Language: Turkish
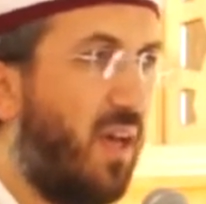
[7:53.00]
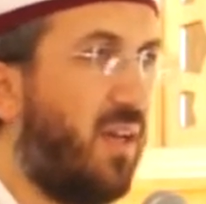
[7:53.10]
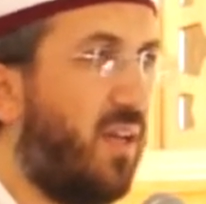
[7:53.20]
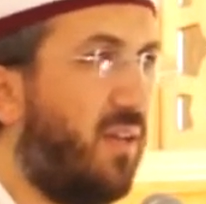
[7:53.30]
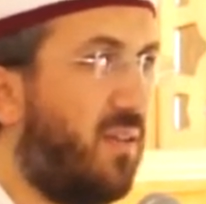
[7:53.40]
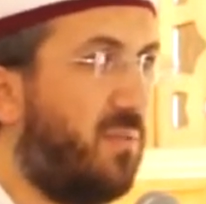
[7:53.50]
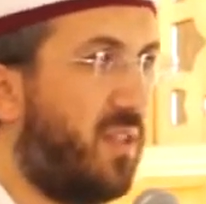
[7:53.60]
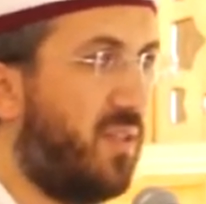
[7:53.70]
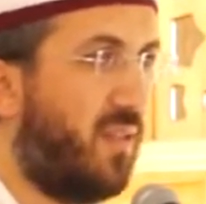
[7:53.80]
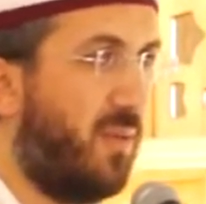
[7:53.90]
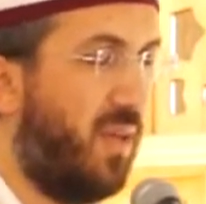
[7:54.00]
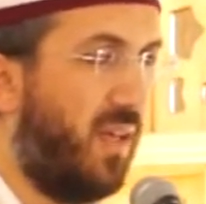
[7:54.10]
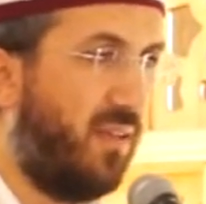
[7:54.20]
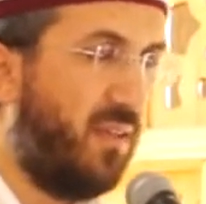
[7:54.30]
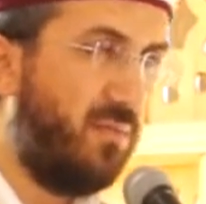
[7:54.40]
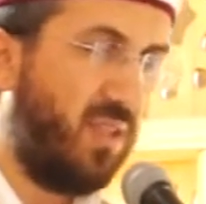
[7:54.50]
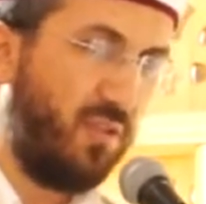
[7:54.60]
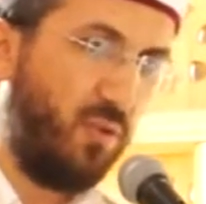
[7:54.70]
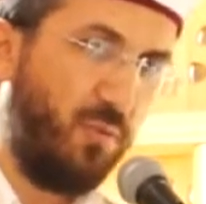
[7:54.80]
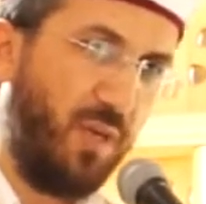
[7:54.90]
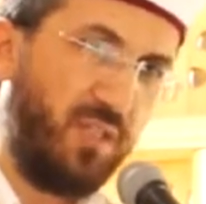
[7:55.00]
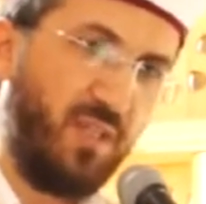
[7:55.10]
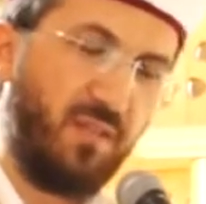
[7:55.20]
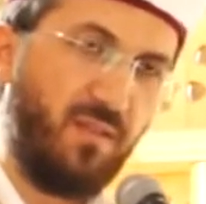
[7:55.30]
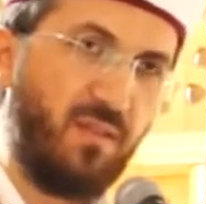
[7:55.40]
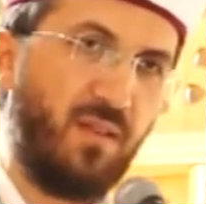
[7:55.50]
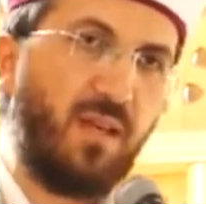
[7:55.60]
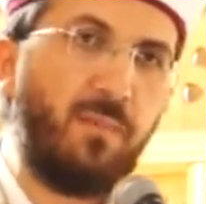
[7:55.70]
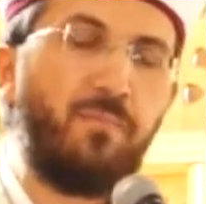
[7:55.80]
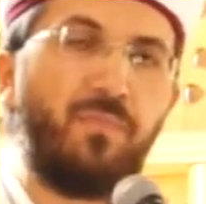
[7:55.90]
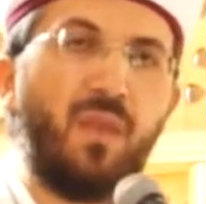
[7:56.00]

Her eğitim sistemi eğitim sezonu başladığında